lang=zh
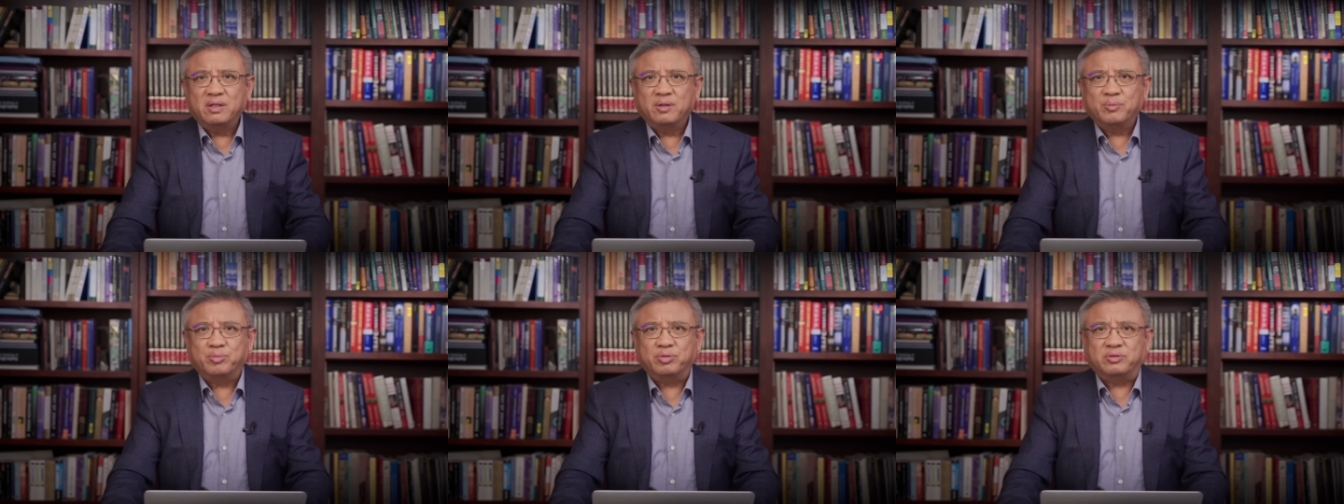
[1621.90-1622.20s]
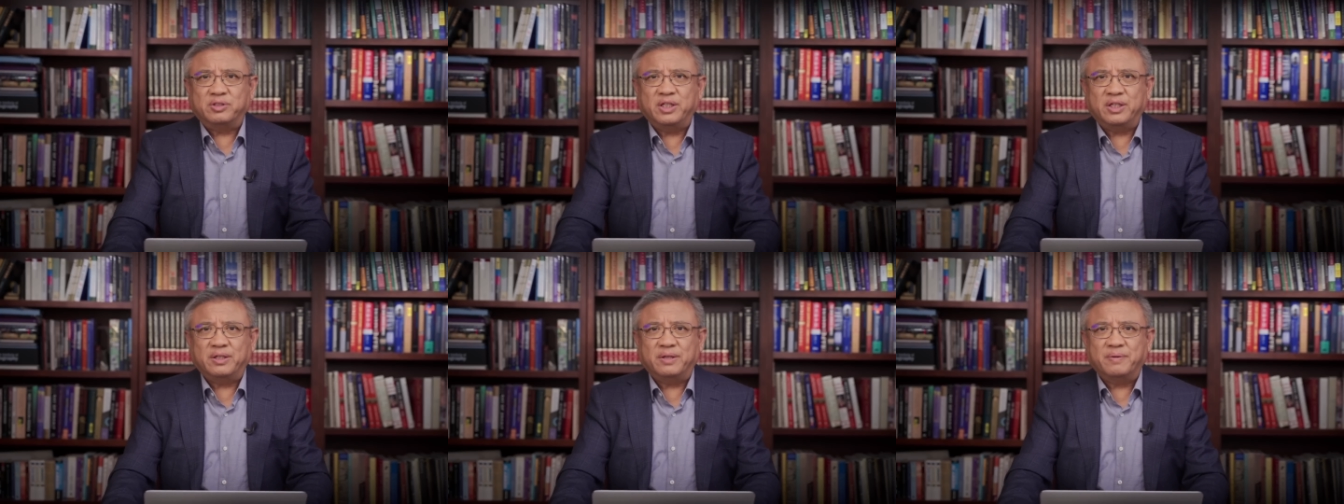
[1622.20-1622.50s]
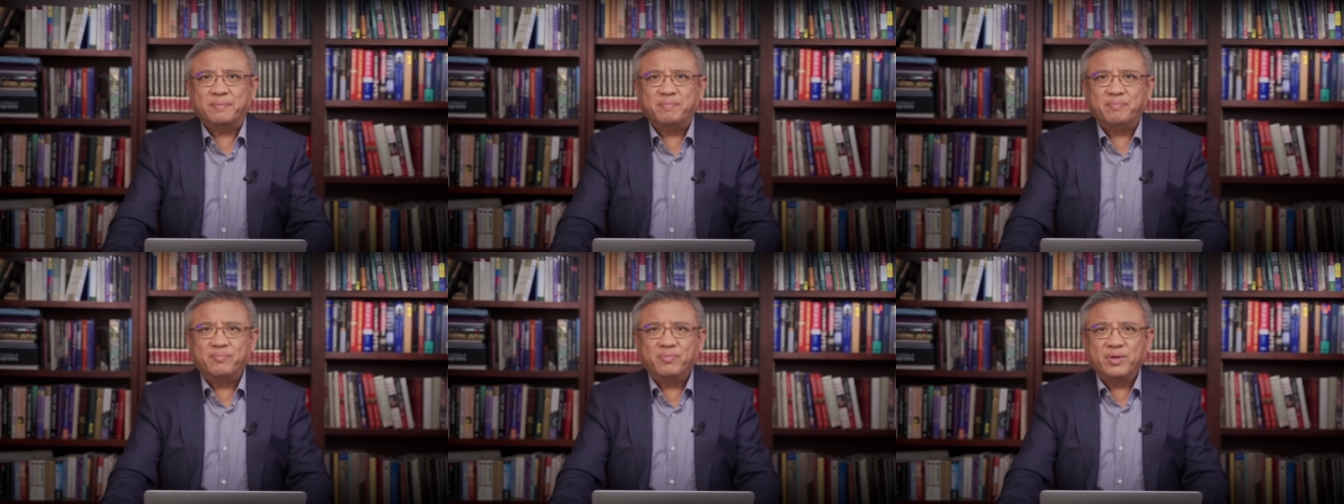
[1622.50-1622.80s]
普京。
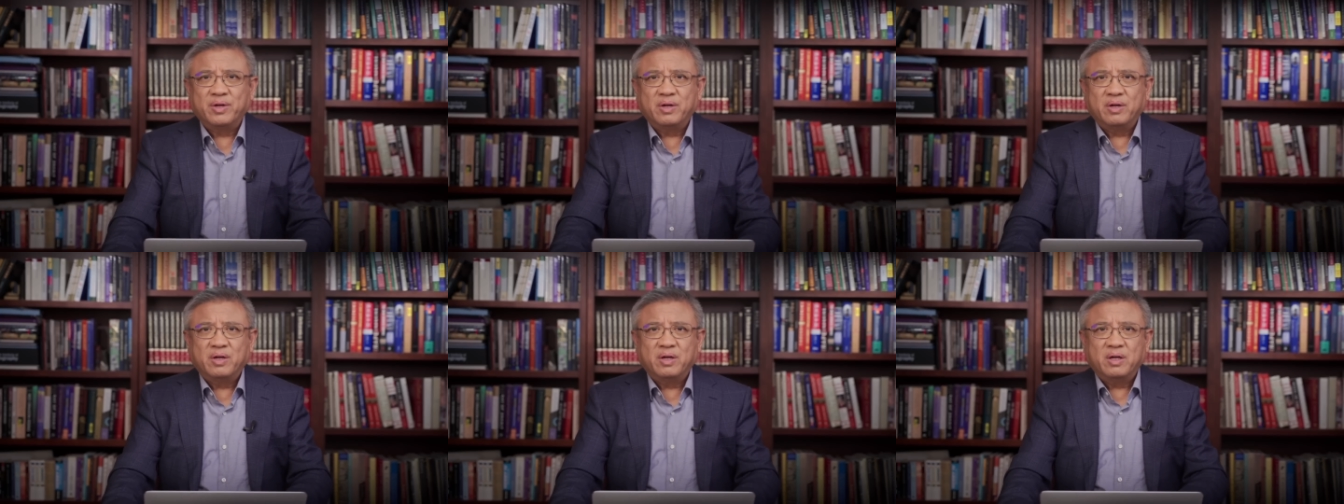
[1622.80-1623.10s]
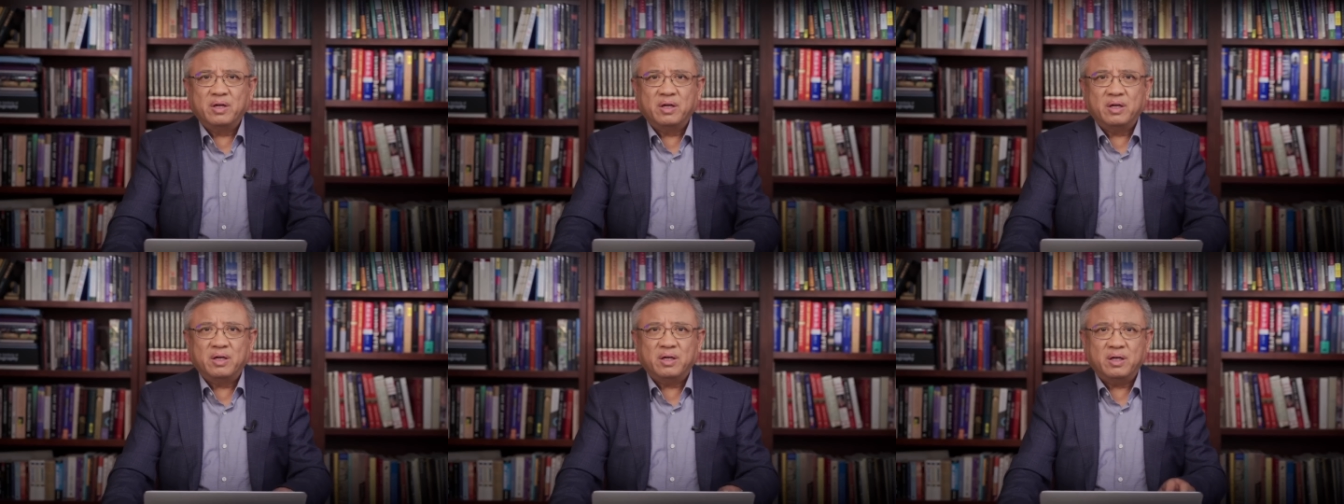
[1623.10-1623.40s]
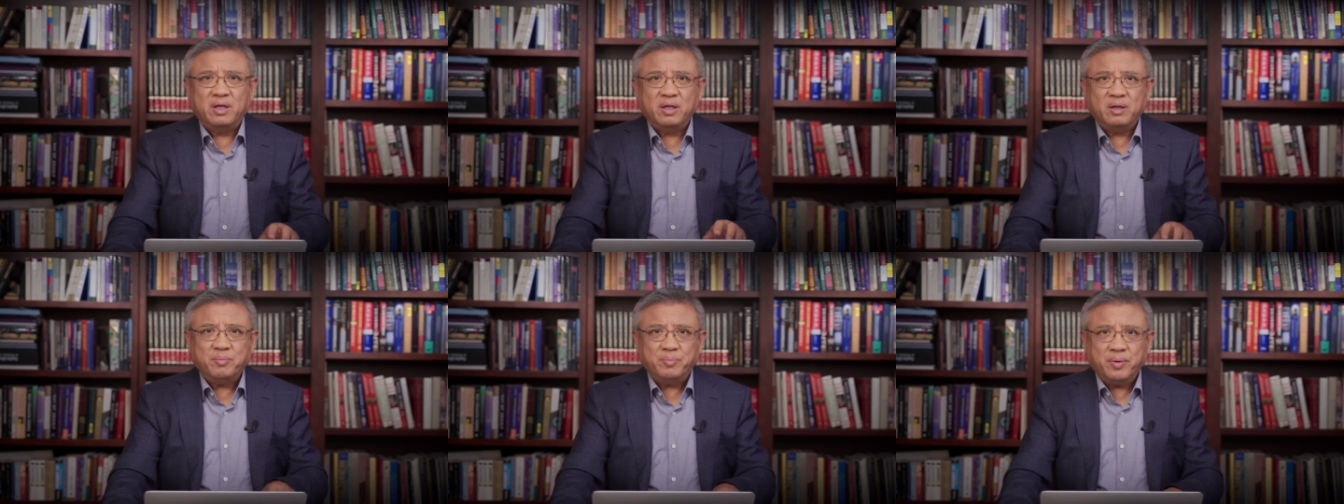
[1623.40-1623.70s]

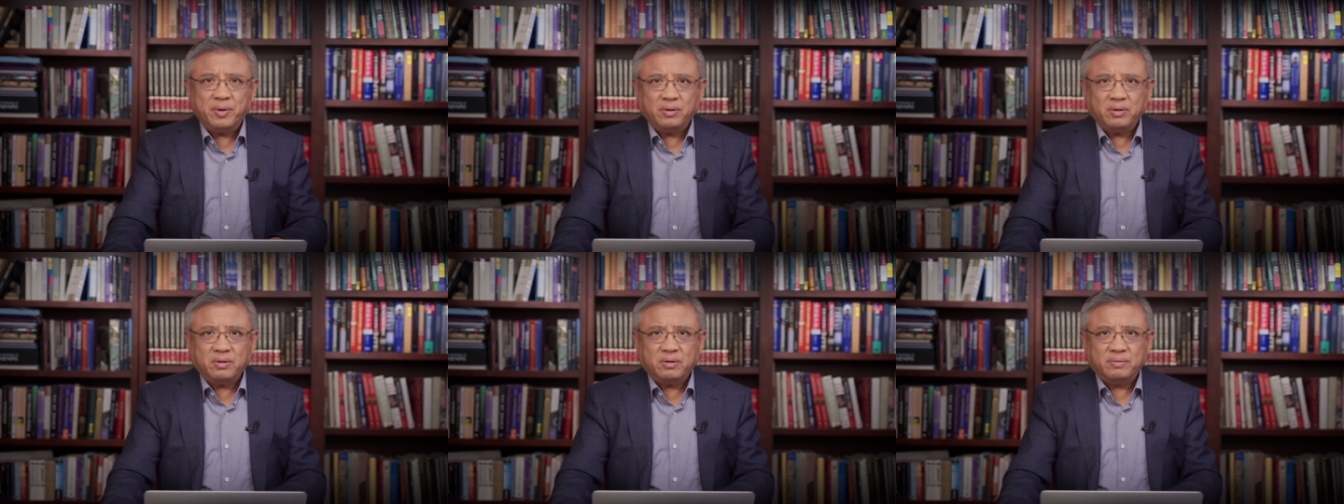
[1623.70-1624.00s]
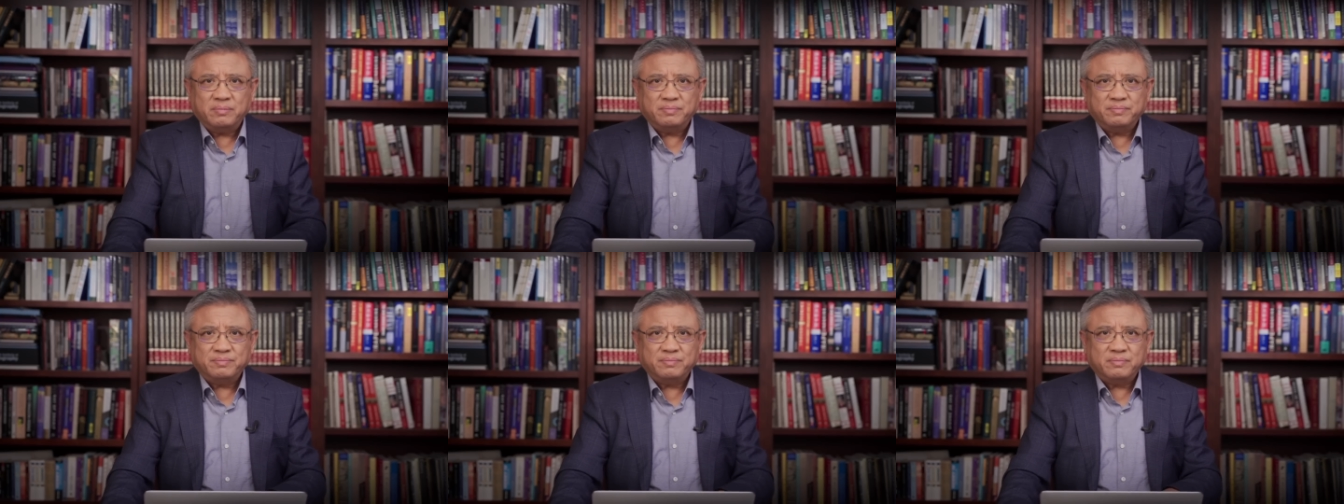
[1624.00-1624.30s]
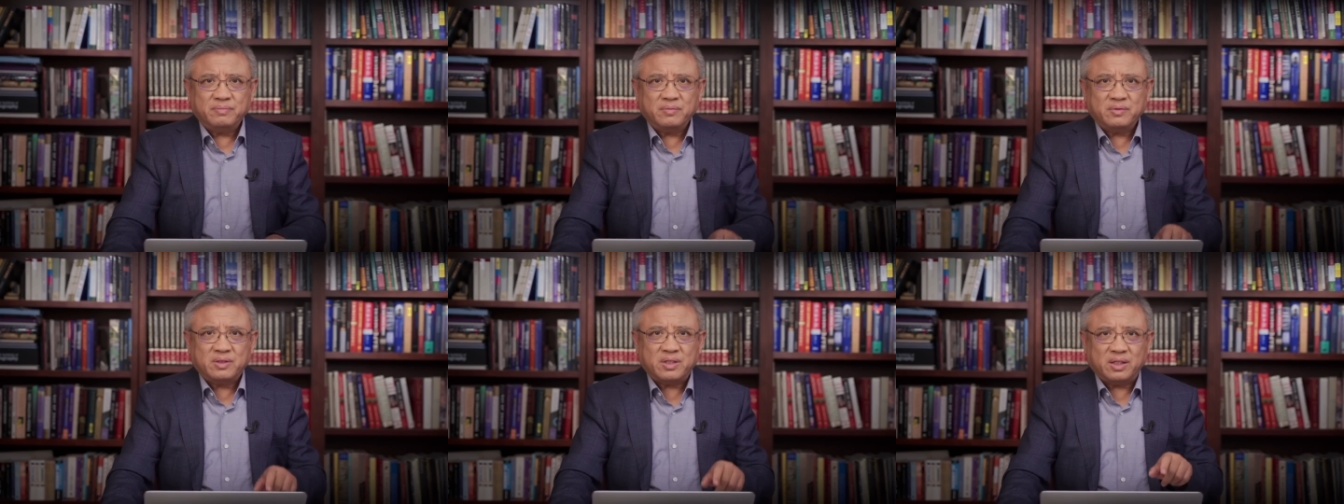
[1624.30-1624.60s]
林彪
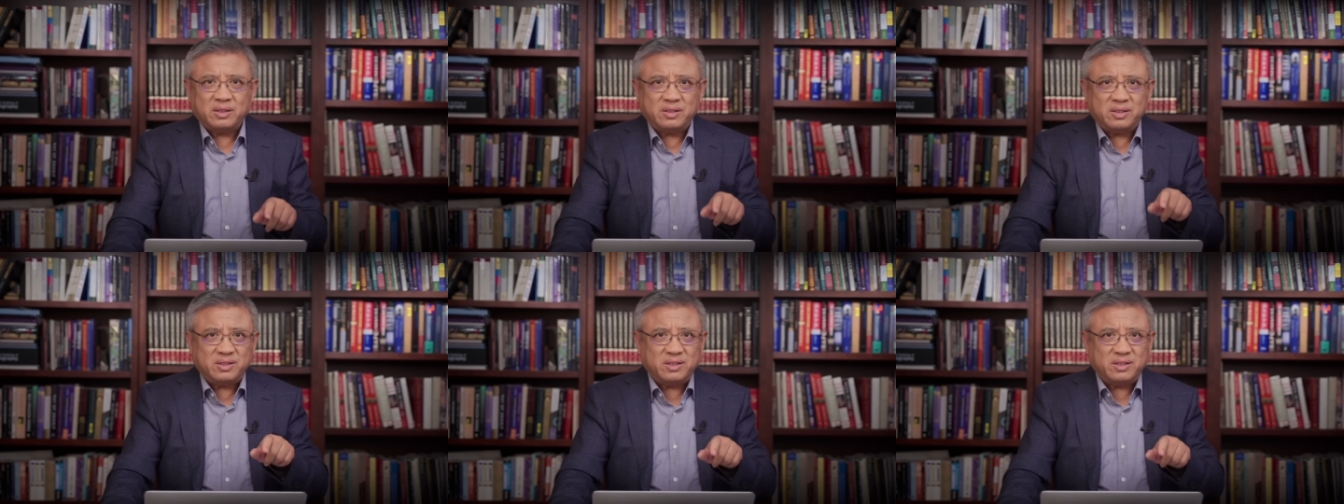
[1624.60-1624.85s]
才是